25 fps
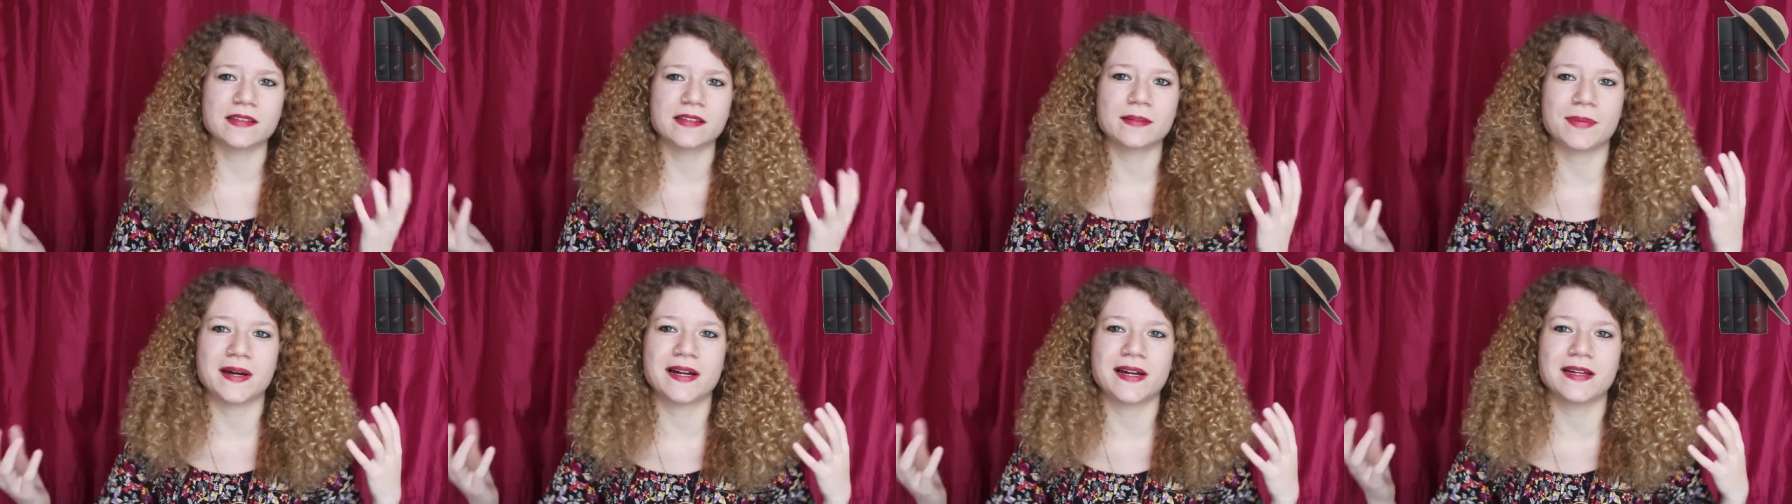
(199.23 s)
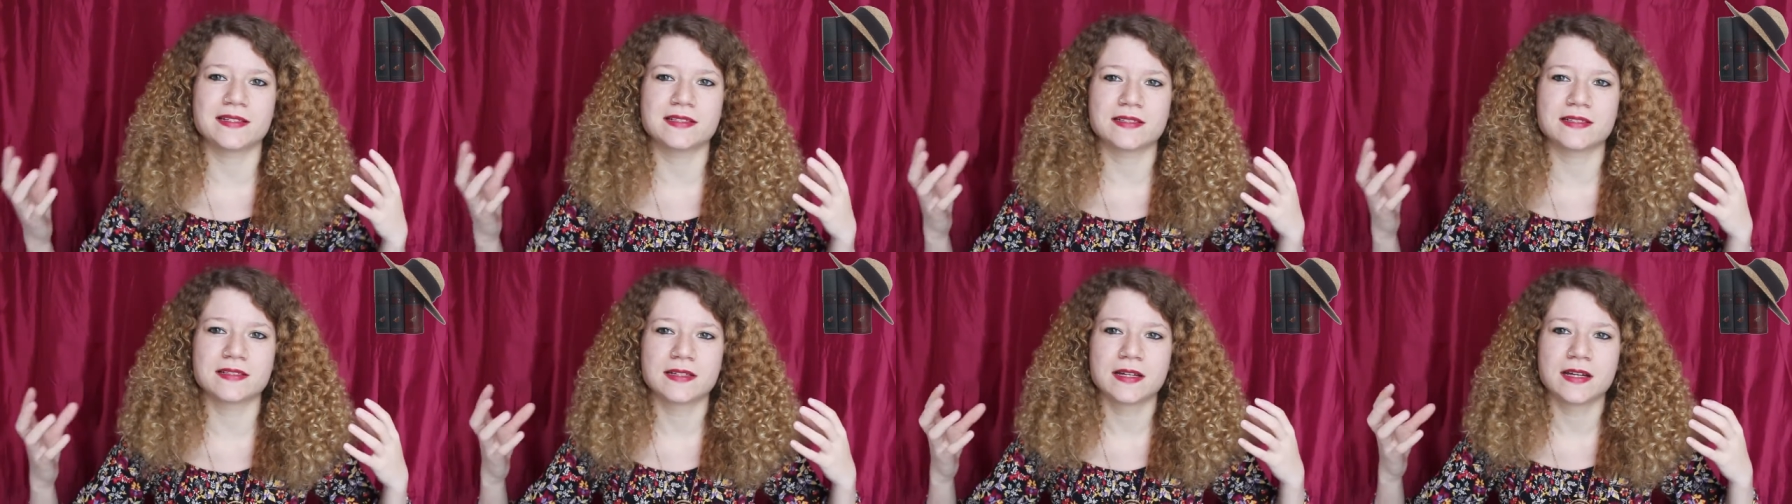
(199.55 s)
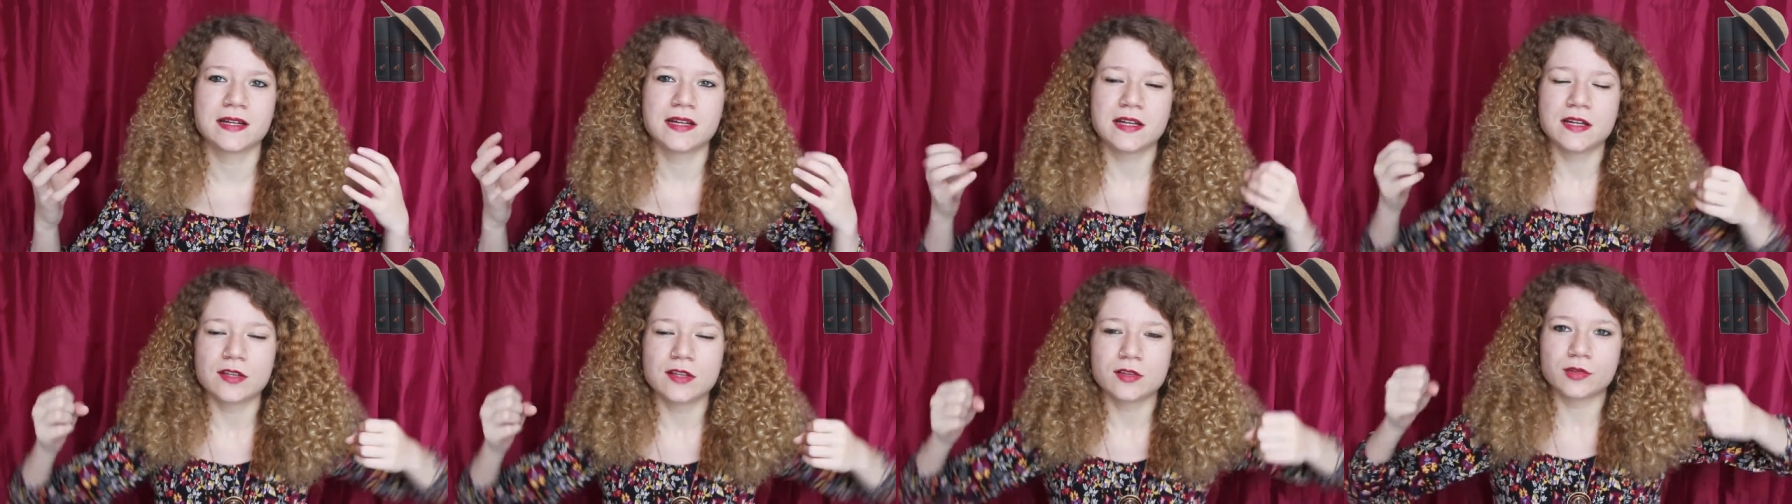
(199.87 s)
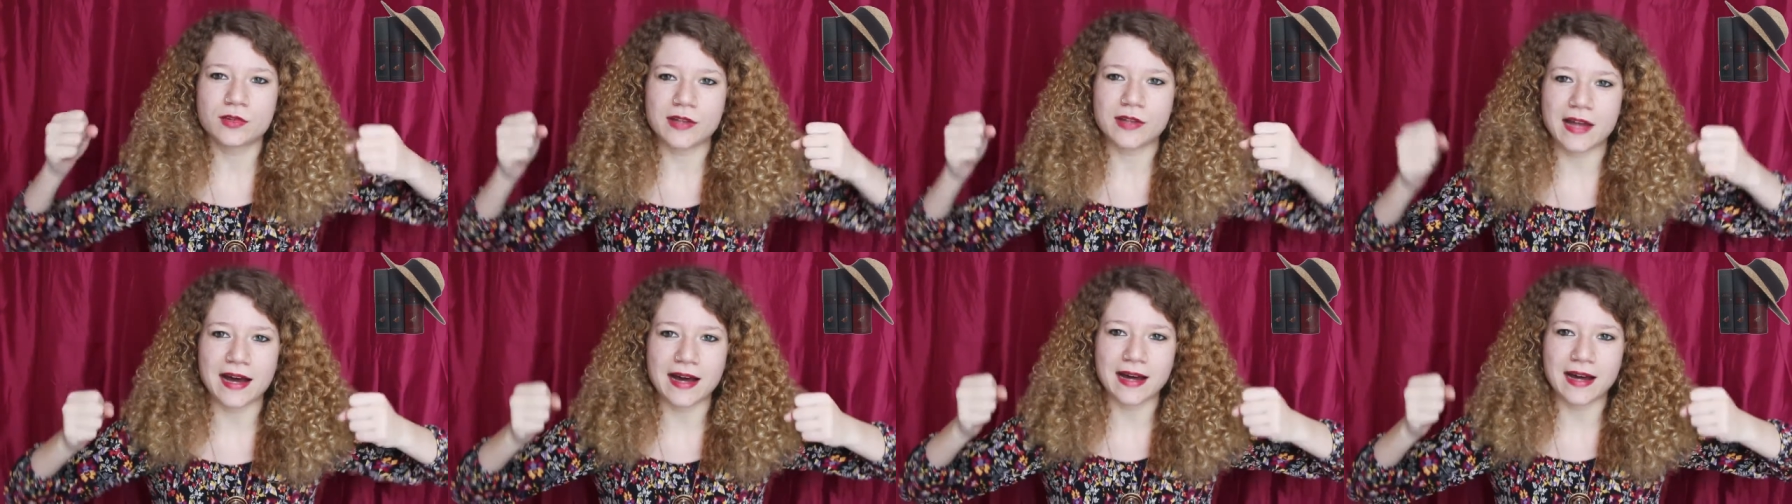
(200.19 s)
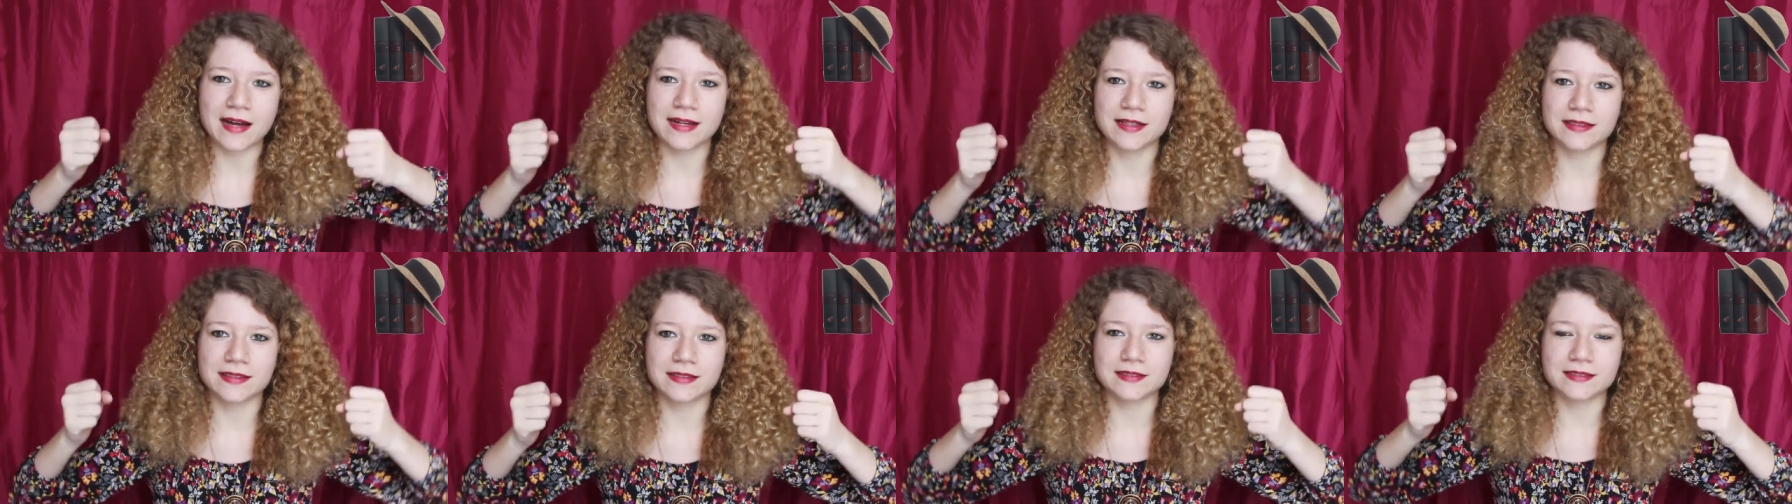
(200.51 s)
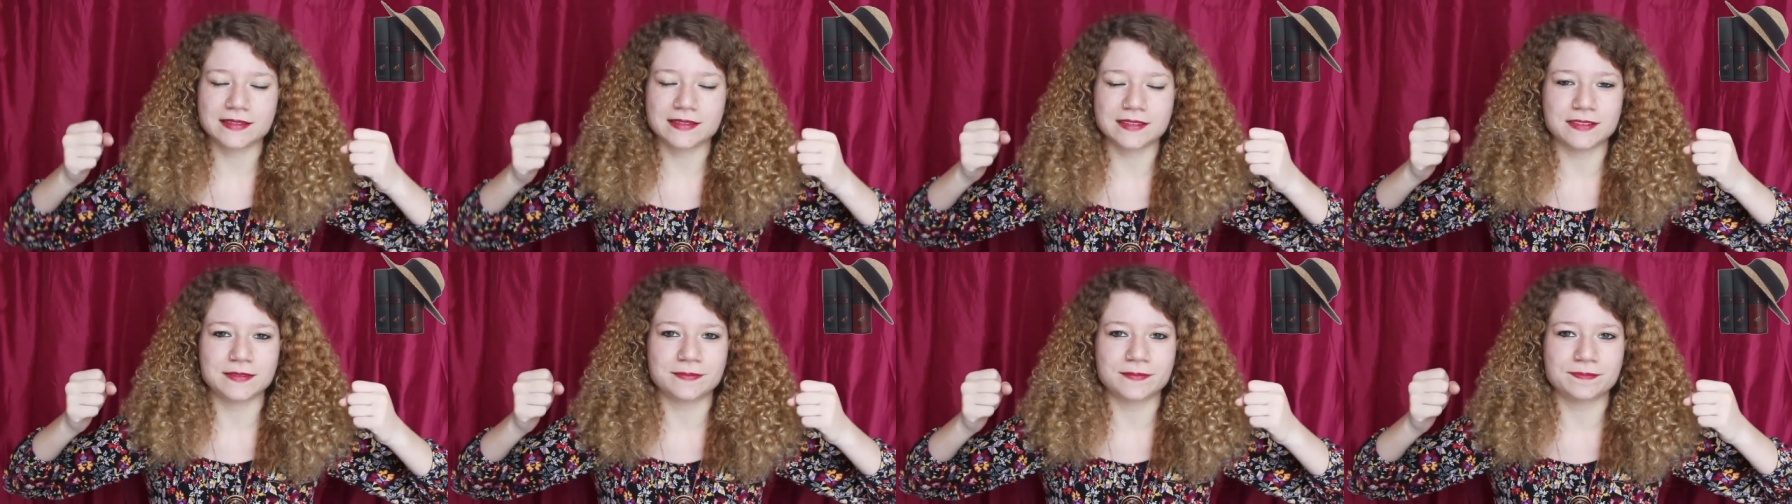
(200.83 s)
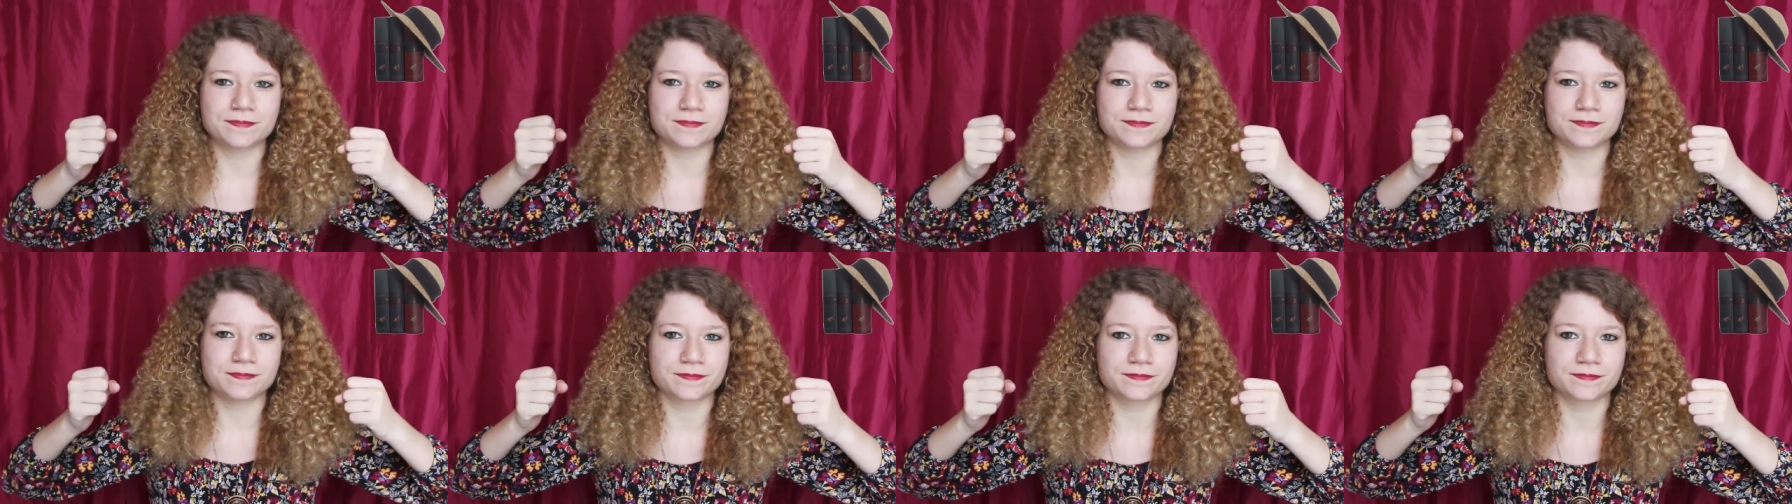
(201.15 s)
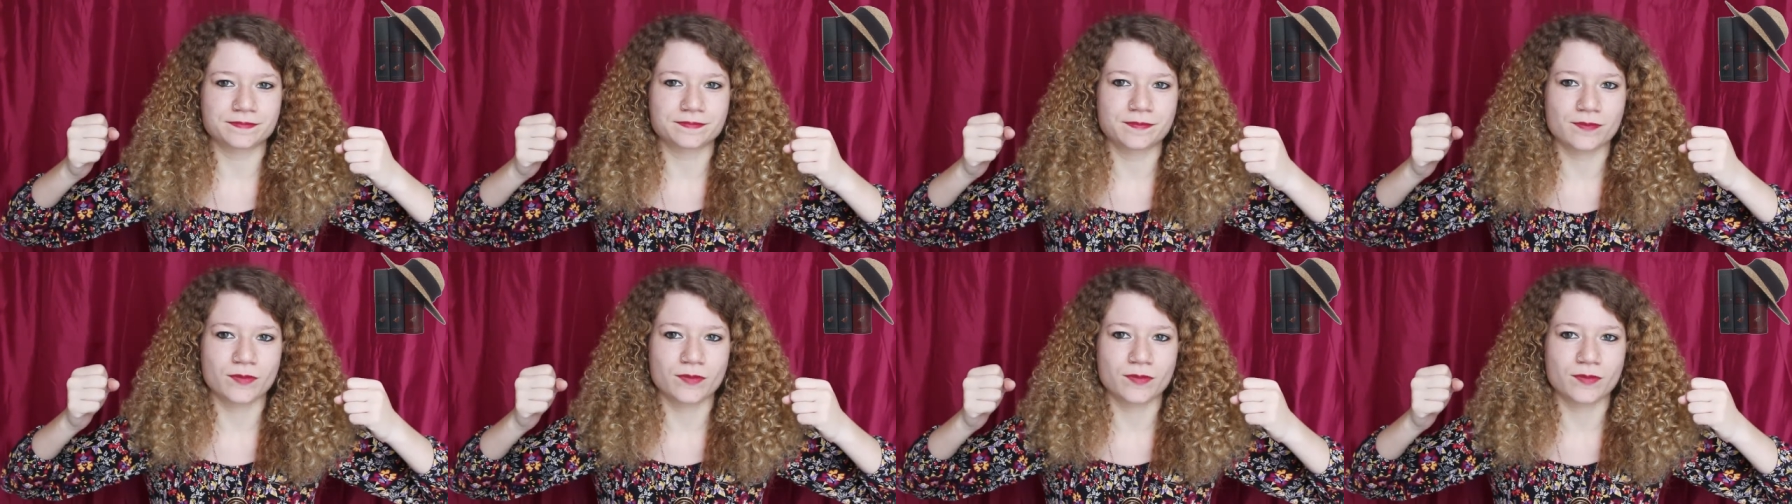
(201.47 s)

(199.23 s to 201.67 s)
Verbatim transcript: die beide so eine Art ähm,